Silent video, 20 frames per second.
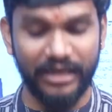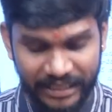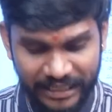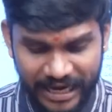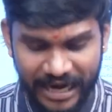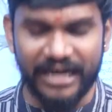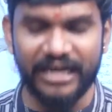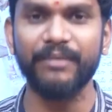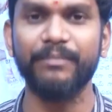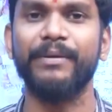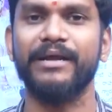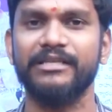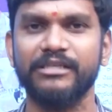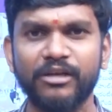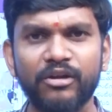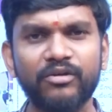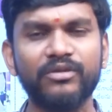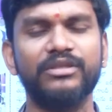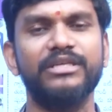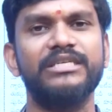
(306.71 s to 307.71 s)
ఇట్లాంటి
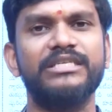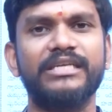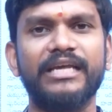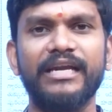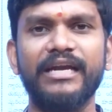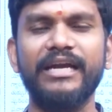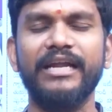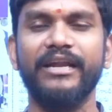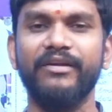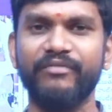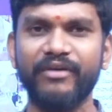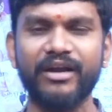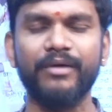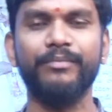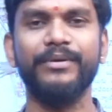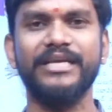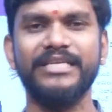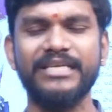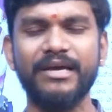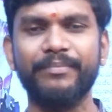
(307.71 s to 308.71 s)
ప్రజల్లోకి తీసుకెళ్ళాడు
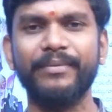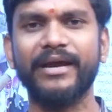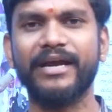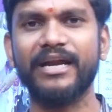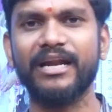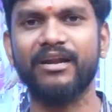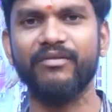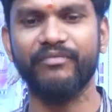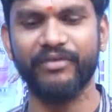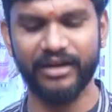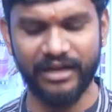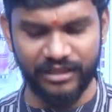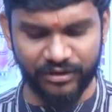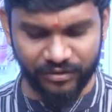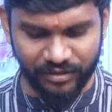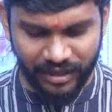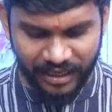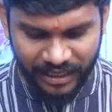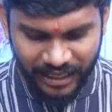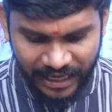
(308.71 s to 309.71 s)
ఇన్ఫ్యాక్ట్ బీజేపీ ఎక్కడైనా ఫెయిల్
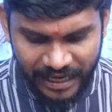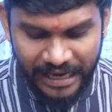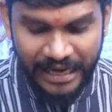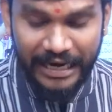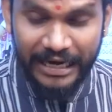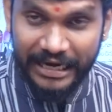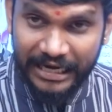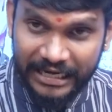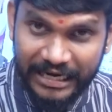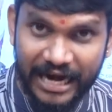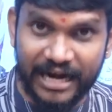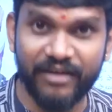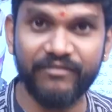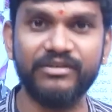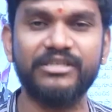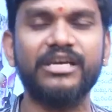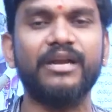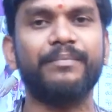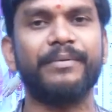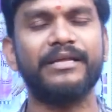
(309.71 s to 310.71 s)
అవుతుందంటే ఇట్లాంటి
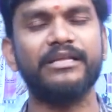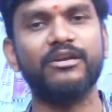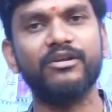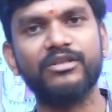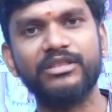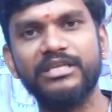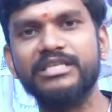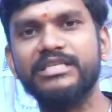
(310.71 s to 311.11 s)
విషయాలు ప్రజల్లోకి